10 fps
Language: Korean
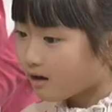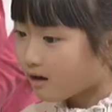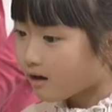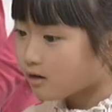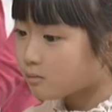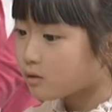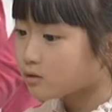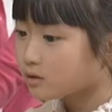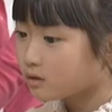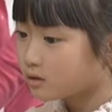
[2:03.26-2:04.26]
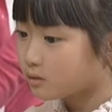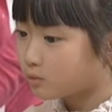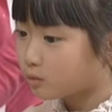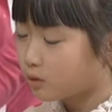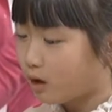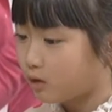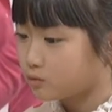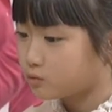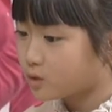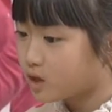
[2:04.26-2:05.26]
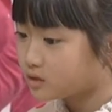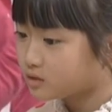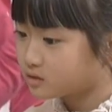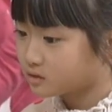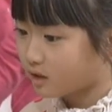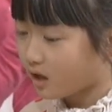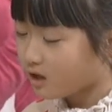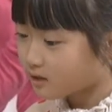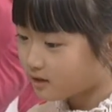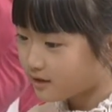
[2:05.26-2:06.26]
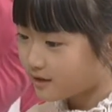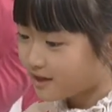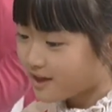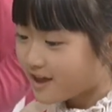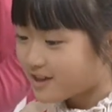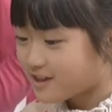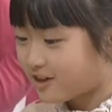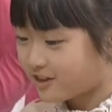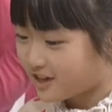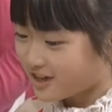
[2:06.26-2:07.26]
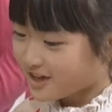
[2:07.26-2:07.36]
할머니 고기 안 좋아하시는데? 여기